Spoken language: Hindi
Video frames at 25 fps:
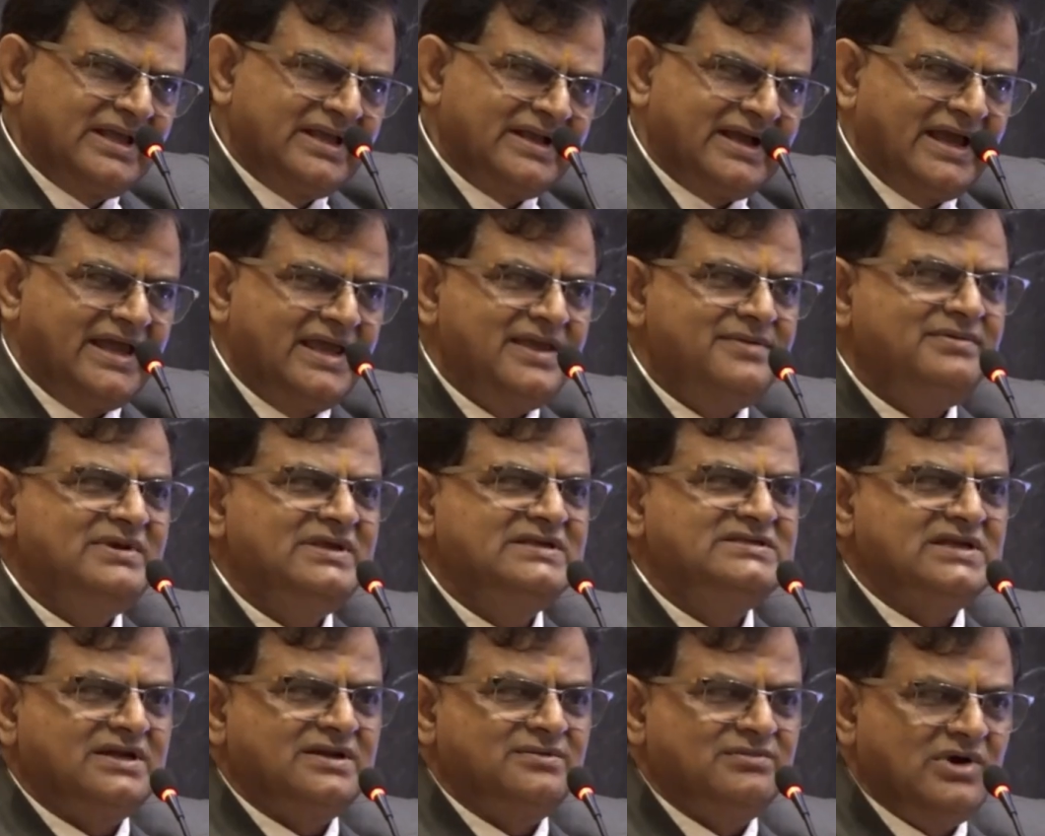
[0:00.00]
कहीं भी
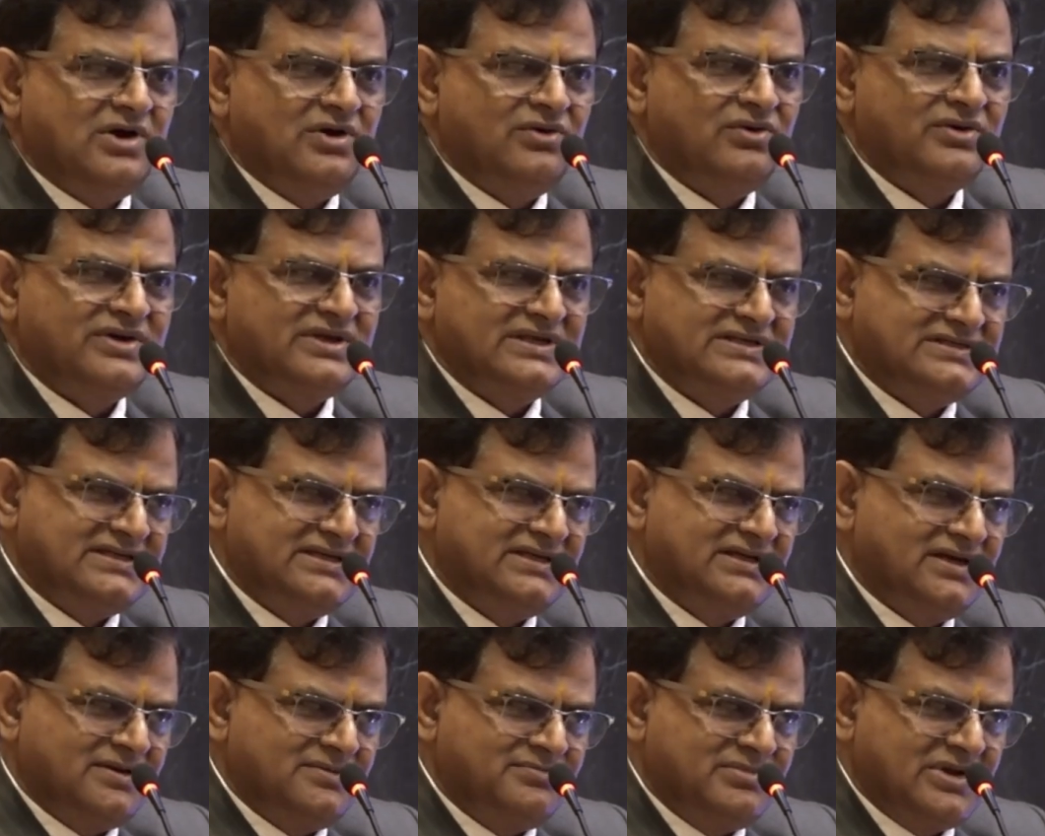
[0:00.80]
जन्मा हो
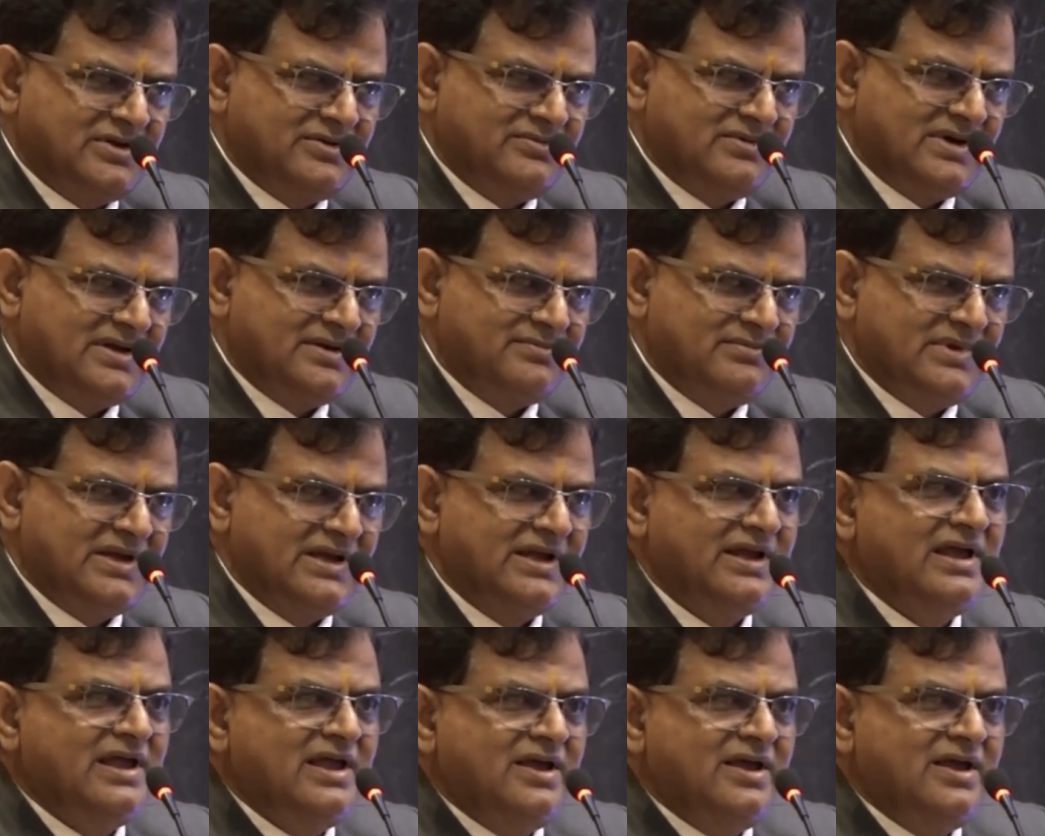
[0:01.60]
किसी घर परिवार में